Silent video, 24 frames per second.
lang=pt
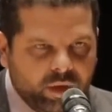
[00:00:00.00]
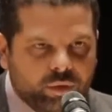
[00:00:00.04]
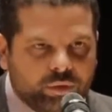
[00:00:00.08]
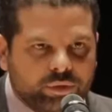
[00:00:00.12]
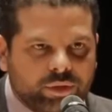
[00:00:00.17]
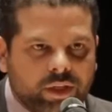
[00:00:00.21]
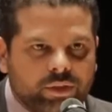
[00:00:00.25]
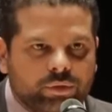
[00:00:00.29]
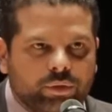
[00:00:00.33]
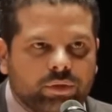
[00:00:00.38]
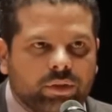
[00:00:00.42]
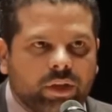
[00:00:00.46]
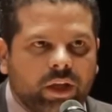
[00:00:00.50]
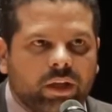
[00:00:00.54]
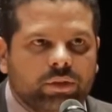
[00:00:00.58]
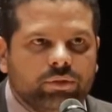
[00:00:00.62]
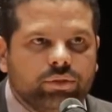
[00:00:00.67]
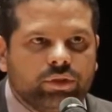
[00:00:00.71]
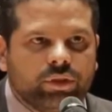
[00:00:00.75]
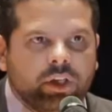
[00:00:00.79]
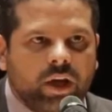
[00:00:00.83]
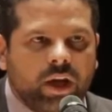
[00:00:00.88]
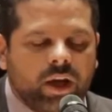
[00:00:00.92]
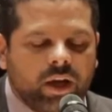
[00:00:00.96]
e os
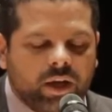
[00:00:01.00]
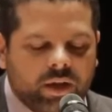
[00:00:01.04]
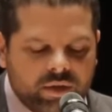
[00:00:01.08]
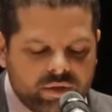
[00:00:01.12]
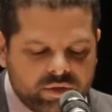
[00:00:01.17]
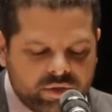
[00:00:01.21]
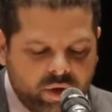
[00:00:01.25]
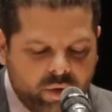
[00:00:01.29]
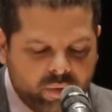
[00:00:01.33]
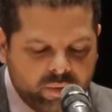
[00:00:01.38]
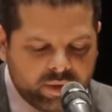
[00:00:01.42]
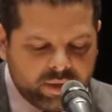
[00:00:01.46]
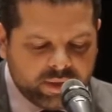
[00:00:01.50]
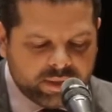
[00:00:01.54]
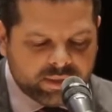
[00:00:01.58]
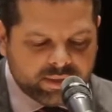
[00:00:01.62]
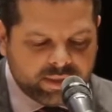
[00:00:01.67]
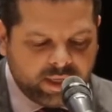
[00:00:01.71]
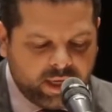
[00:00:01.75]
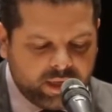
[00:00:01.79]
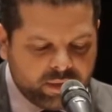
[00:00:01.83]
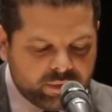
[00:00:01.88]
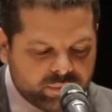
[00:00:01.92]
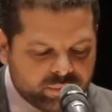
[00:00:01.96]
resultados já, já
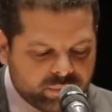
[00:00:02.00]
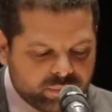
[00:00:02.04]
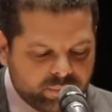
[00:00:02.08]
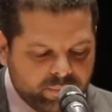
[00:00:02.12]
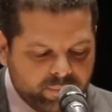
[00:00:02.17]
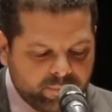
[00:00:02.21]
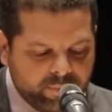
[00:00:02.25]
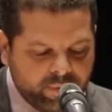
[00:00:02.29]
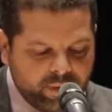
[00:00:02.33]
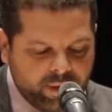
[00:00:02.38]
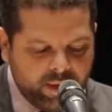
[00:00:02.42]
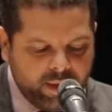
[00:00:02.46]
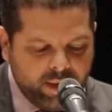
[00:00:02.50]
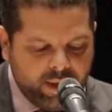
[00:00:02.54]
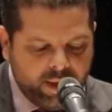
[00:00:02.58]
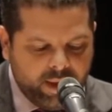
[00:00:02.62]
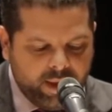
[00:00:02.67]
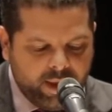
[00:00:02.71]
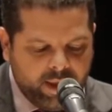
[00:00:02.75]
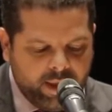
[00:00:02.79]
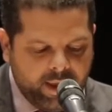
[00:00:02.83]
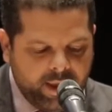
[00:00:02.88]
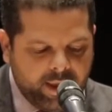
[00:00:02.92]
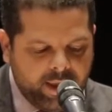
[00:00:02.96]
alcançados.
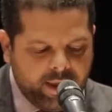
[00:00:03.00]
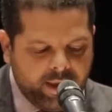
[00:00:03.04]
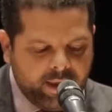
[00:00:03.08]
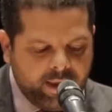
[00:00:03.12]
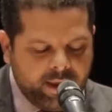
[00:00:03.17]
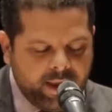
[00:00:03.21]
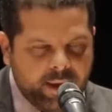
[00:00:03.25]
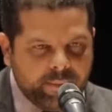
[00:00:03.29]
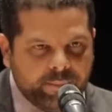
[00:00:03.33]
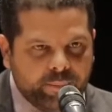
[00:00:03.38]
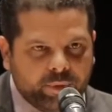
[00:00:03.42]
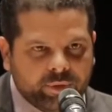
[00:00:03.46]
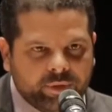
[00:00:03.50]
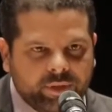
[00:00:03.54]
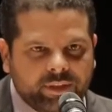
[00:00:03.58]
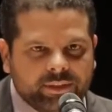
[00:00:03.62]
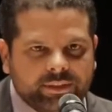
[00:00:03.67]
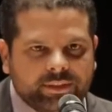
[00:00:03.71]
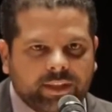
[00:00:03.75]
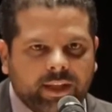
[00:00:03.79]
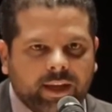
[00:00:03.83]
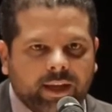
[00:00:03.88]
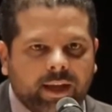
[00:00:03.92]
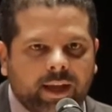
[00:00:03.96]
É, é
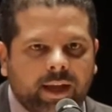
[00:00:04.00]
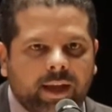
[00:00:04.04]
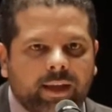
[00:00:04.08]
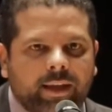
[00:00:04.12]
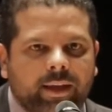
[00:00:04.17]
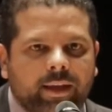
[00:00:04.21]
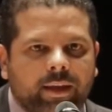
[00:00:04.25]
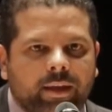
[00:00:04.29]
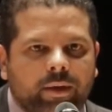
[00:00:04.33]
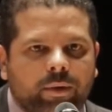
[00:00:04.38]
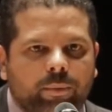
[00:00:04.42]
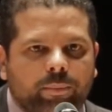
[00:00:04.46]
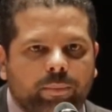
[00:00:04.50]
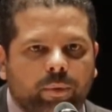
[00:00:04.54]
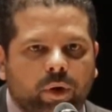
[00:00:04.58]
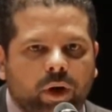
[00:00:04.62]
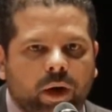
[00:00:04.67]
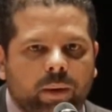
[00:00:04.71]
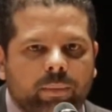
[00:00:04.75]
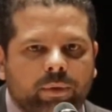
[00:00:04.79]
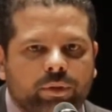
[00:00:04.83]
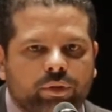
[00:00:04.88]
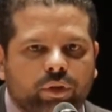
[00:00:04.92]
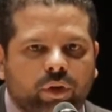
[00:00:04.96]
importante destacar que um
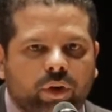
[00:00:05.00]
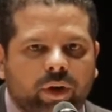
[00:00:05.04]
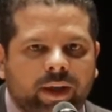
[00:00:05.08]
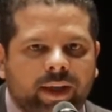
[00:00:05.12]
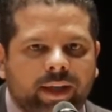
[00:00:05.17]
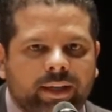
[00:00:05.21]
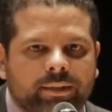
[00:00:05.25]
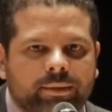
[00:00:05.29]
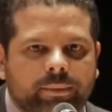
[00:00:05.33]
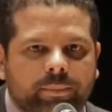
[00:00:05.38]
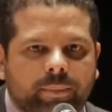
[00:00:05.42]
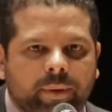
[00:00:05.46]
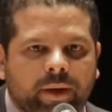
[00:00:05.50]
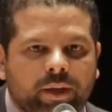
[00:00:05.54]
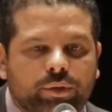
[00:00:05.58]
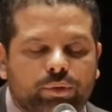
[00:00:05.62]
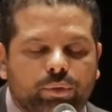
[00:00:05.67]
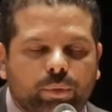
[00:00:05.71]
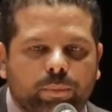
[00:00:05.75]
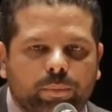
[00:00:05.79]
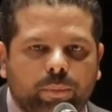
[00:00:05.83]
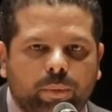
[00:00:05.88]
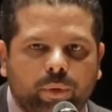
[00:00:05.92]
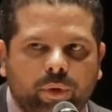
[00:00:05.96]
programa de OS
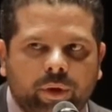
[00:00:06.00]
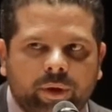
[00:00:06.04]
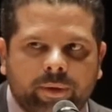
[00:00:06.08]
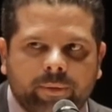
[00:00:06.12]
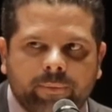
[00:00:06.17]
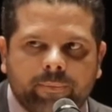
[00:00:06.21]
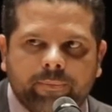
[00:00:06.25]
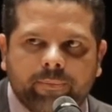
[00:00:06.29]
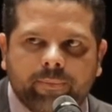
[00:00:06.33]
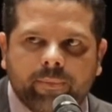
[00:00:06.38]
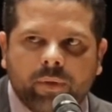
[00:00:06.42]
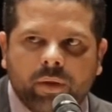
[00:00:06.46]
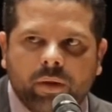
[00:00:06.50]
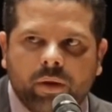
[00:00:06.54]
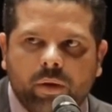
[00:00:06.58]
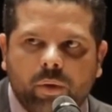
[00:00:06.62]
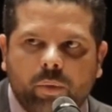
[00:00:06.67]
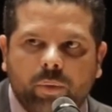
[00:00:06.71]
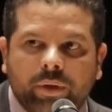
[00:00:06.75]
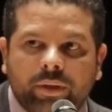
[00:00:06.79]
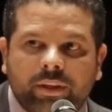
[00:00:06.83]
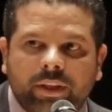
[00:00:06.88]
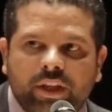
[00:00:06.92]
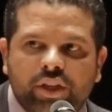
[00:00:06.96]
pressupõe
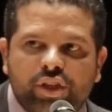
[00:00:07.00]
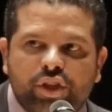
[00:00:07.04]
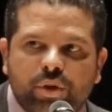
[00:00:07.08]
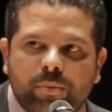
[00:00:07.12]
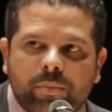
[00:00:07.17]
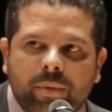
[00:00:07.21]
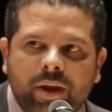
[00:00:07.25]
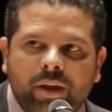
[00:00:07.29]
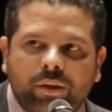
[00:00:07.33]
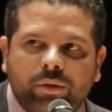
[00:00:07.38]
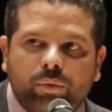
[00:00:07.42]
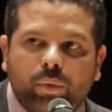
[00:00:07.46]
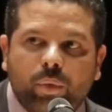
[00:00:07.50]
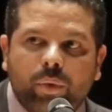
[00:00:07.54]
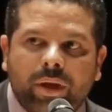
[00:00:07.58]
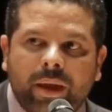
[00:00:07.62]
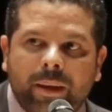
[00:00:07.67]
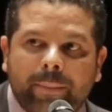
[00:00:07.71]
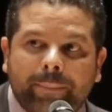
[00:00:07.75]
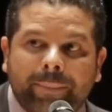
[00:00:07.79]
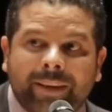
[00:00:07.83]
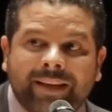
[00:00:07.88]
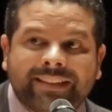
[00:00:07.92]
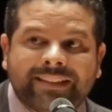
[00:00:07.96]
um entendimento do
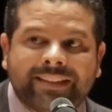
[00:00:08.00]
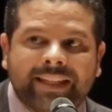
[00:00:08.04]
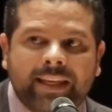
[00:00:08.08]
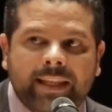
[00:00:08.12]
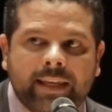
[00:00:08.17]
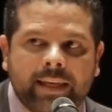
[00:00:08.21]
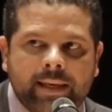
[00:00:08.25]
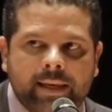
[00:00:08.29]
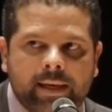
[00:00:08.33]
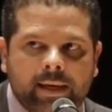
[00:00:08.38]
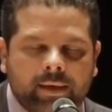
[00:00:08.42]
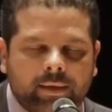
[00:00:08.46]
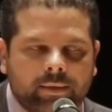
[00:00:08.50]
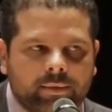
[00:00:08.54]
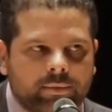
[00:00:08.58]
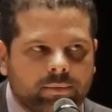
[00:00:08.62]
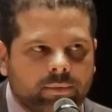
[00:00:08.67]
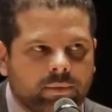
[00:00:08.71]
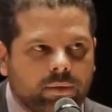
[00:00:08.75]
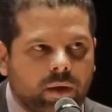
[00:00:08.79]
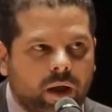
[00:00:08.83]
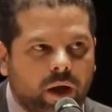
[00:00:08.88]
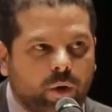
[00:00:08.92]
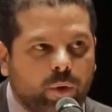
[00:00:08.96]
que é parceria,
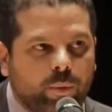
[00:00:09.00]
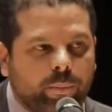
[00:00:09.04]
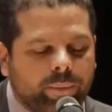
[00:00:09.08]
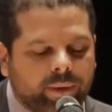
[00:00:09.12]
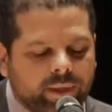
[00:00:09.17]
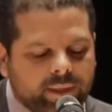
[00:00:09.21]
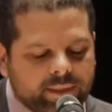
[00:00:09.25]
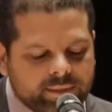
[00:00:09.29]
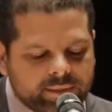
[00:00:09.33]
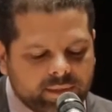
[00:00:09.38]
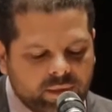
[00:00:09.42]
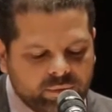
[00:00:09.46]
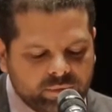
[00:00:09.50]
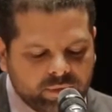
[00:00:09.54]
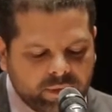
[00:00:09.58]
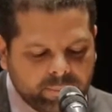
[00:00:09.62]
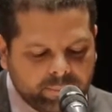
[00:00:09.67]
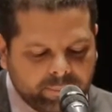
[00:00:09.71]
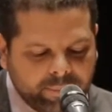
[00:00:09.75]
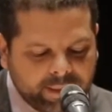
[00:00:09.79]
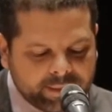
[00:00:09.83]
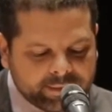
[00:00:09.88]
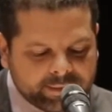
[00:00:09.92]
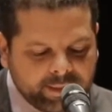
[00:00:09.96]
a compreensão de
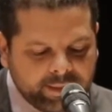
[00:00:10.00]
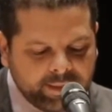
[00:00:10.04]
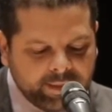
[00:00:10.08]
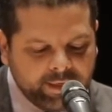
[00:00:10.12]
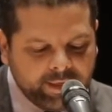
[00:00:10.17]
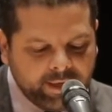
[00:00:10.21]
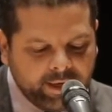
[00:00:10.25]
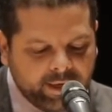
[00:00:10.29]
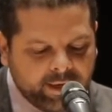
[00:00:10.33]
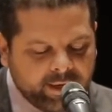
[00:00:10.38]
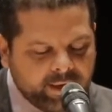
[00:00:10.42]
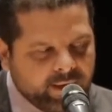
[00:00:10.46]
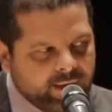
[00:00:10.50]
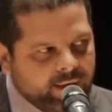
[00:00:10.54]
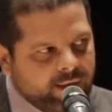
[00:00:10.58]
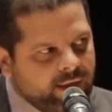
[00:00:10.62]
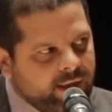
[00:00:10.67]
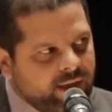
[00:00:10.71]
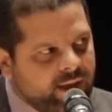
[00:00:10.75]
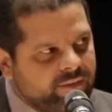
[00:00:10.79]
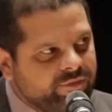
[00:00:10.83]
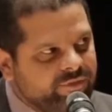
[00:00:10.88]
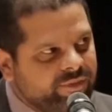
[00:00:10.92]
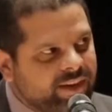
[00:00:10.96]
que parceria
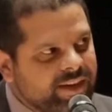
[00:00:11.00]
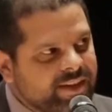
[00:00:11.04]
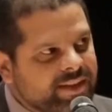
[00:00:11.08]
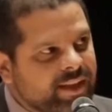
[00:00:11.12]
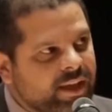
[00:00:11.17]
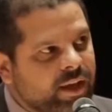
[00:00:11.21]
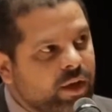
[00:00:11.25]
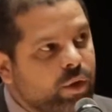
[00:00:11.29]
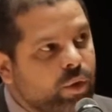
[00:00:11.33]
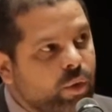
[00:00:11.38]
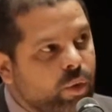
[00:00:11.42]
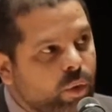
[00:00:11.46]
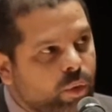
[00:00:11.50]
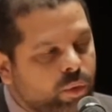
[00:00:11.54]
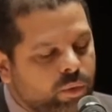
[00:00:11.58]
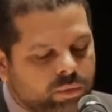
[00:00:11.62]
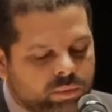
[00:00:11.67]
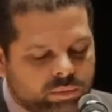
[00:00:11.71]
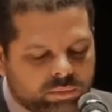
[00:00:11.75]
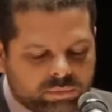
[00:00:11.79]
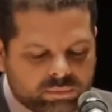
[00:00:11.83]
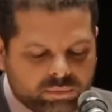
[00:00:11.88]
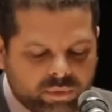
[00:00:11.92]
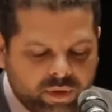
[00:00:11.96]
é fazer com,
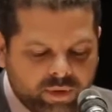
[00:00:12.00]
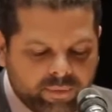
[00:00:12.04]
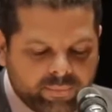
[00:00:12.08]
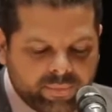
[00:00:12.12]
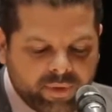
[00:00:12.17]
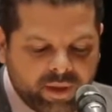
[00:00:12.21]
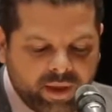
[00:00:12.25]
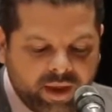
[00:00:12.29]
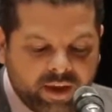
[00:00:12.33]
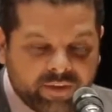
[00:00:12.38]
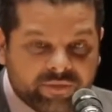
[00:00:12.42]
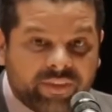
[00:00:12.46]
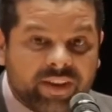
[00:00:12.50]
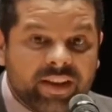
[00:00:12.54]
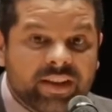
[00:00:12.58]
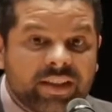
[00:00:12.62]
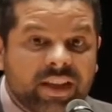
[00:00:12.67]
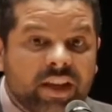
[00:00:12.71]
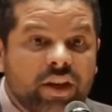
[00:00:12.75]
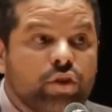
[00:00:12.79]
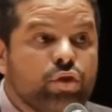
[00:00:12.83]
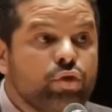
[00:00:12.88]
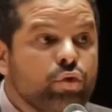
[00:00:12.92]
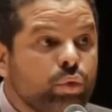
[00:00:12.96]
né? é
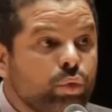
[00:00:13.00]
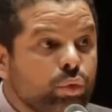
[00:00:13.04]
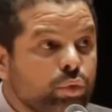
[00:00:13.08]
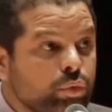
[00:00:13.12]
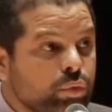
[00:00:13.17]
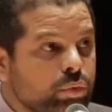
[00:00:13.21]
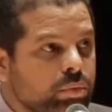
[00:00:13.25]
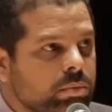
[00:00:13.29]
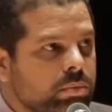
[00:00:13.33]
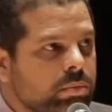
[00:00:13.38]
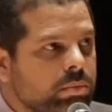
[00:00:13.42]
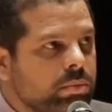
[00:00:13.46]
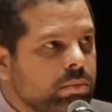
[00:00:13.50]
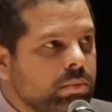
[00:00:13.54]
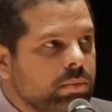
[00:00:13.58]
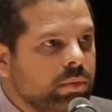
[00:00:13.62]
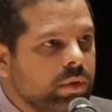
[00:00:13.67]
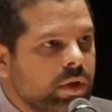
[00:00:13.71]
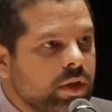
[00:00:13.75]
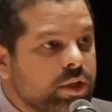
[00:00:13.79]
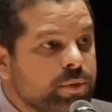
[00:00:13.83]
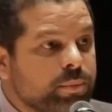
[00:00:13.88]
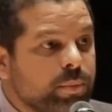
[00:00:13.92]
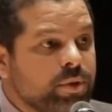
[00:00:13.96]
fazer junto
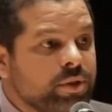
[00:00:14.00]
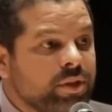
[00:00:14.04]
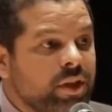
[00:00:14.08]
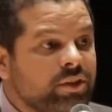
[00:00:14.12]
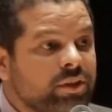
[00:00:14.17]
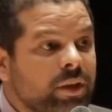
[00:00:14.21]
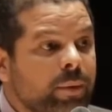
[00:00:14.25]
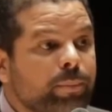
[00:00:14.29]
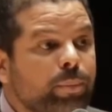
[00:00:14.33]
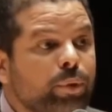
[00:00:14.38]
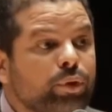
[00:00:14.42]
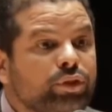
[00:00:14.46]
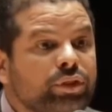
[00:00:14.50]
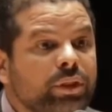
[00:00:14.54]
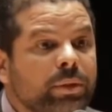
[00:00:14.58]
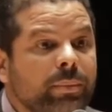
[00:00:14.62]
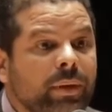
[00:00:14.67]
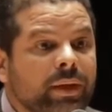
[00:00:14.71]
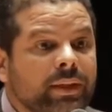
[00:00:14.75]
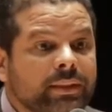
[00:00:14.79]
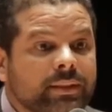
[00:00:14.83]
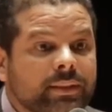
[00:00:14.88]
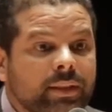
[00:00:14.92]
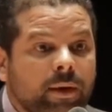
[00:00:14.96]
esse processo de
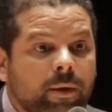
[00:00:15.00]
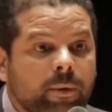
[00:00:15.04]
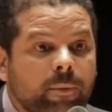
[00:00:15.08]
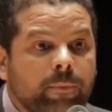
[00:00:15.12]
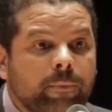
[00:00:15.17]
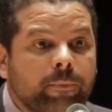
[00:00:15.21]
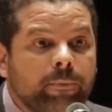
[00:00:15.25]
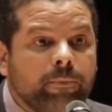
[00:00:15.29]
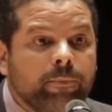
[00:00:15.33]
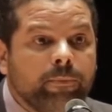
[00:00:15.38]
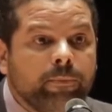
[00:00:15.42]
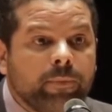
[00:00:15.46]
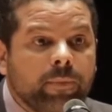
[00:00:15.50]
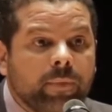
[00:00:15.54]
aproximação